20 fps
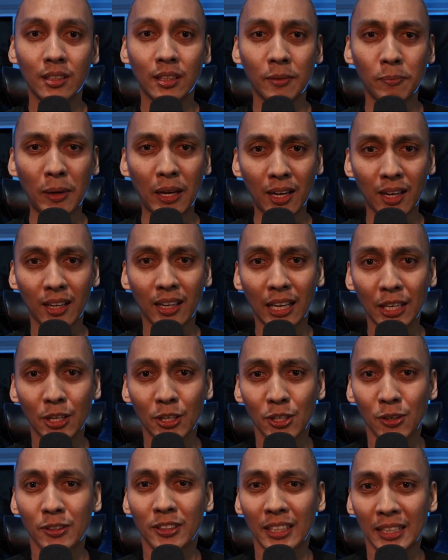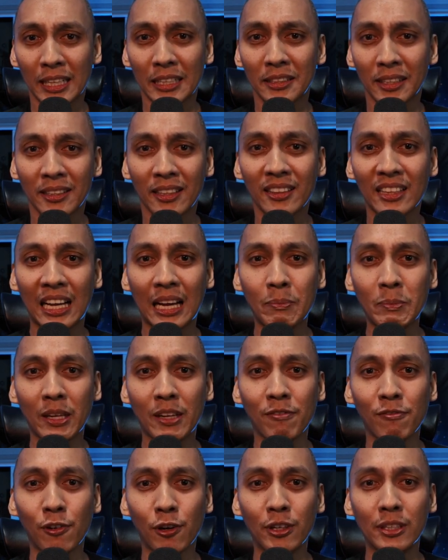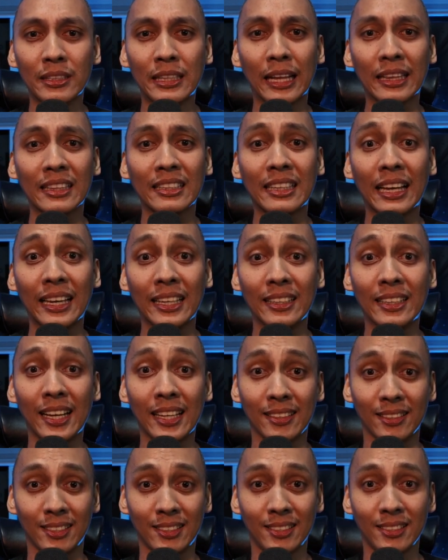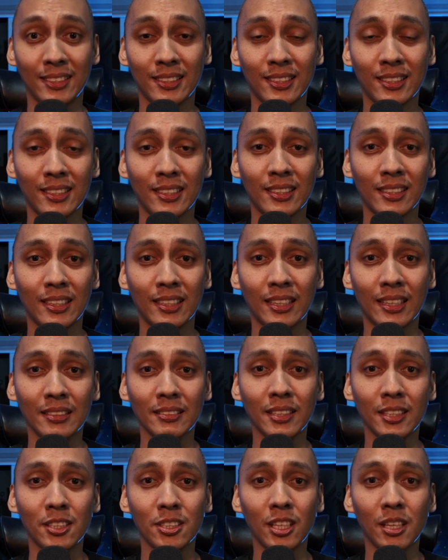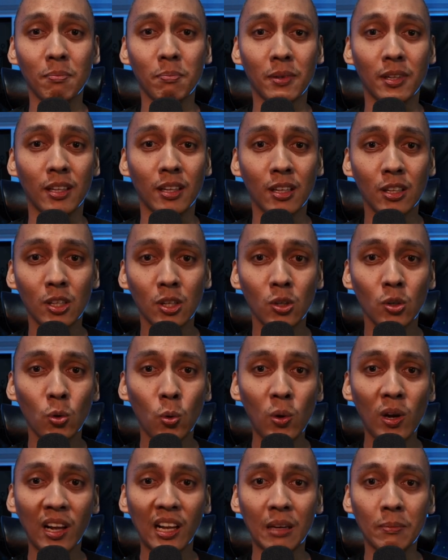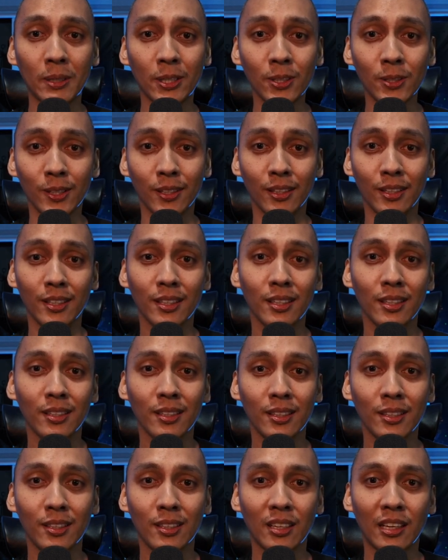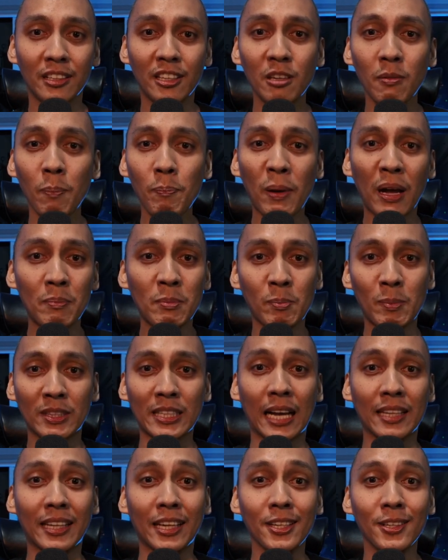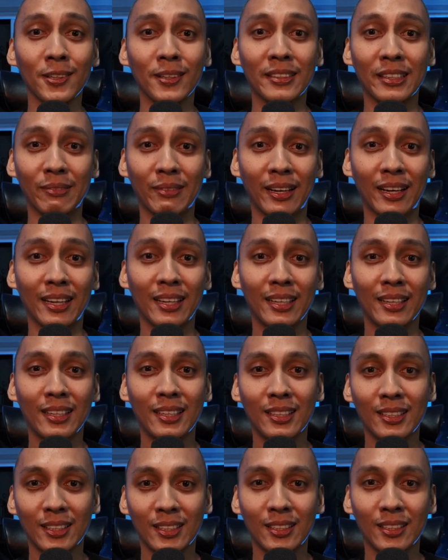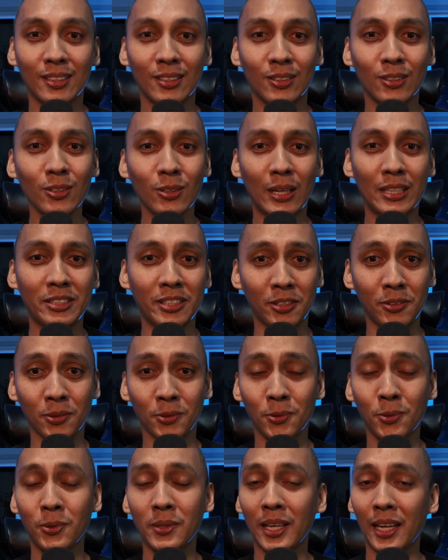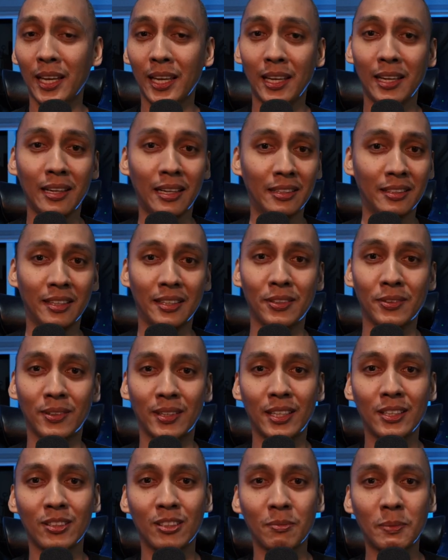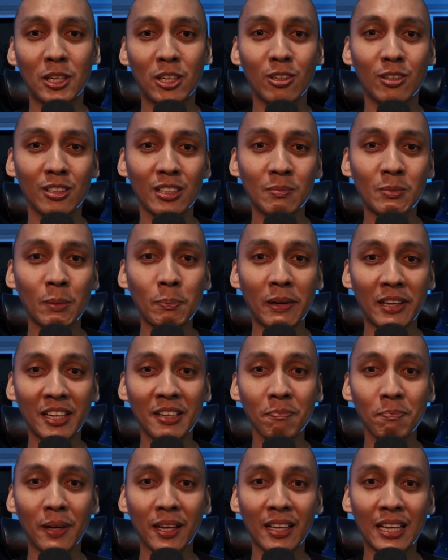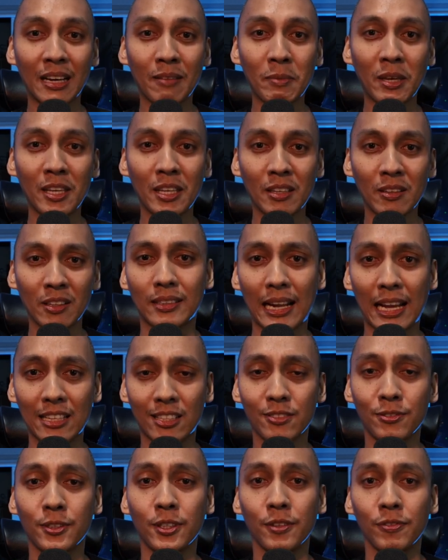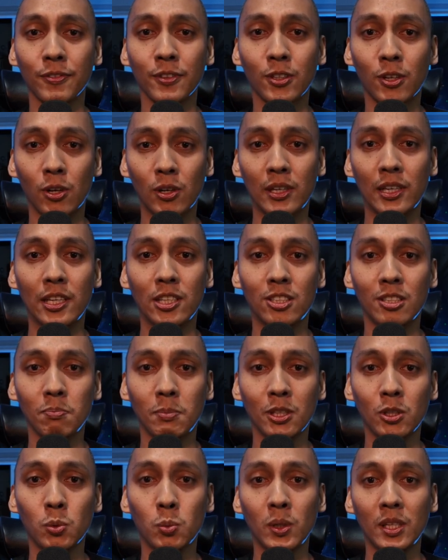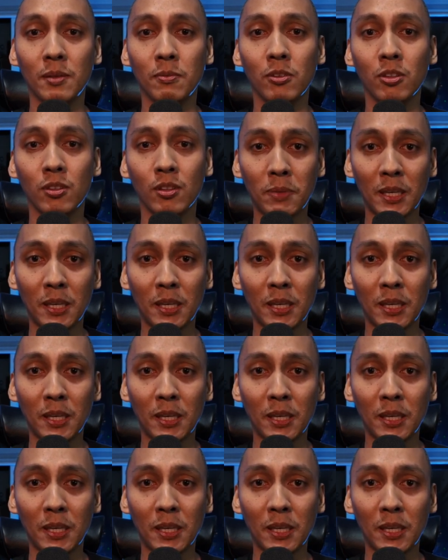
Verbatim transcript: Na parang kayo yung tinitingnan namin for that guidance. Kasi syempre, kulang kami noon. Kanina pa pa kami magtatanong, di ba? oh, andiyan yung Google, andiyan yung ano. Pero iba pa rin pagka may transfer of knowledge between